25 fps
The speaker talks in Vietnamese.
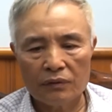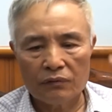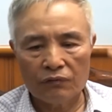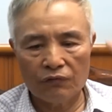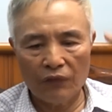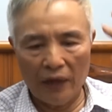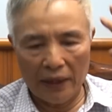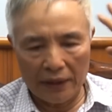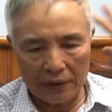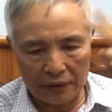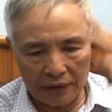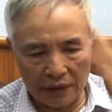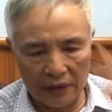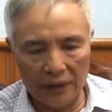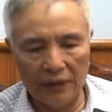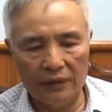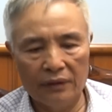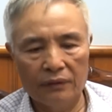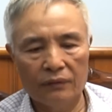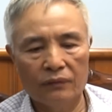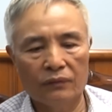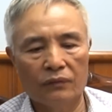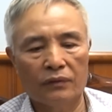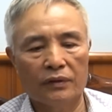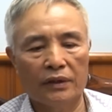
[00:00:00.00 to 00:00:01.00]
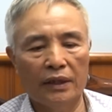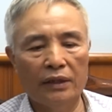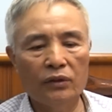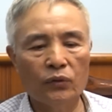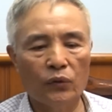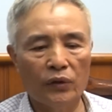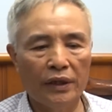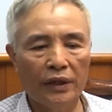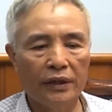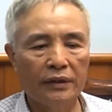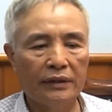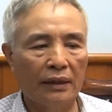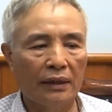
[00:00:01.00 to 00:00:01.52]
Vậy thì cái
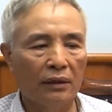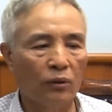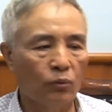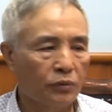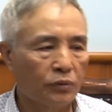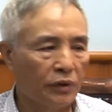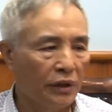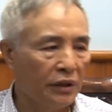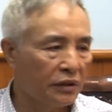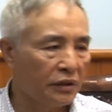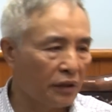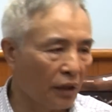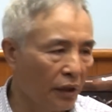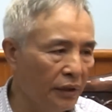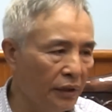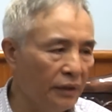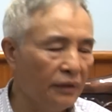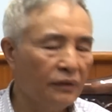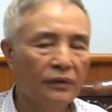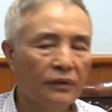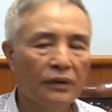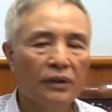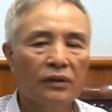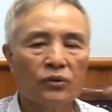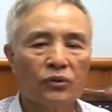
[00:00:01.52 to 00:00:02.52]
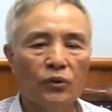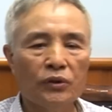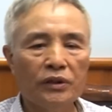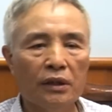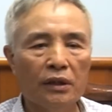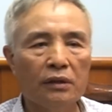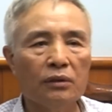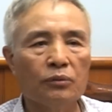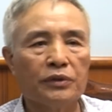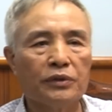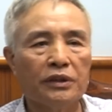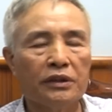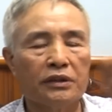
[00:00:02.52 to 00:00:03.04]
đội hình là đồng chí Giới, tôi
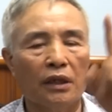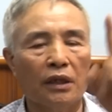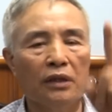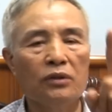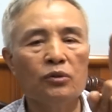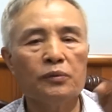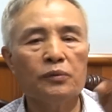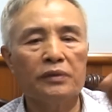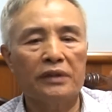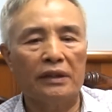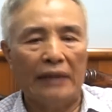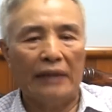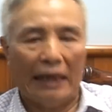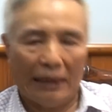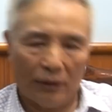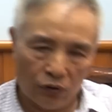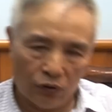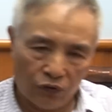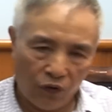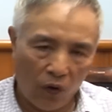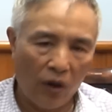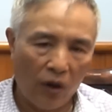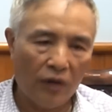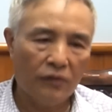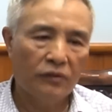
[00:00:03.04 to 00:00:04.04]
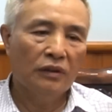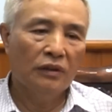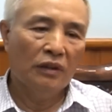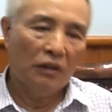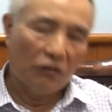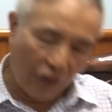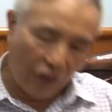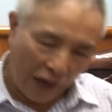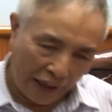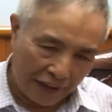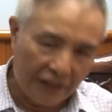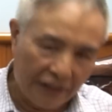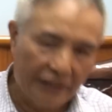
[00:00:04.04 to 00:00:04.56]
nhớ đồng chí Giới lúc này là đại đội phó
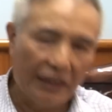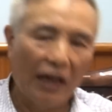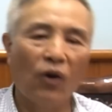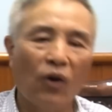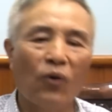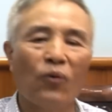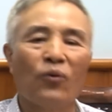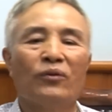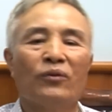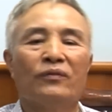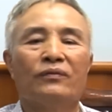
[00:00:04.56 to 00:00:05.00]
phải đi đầu.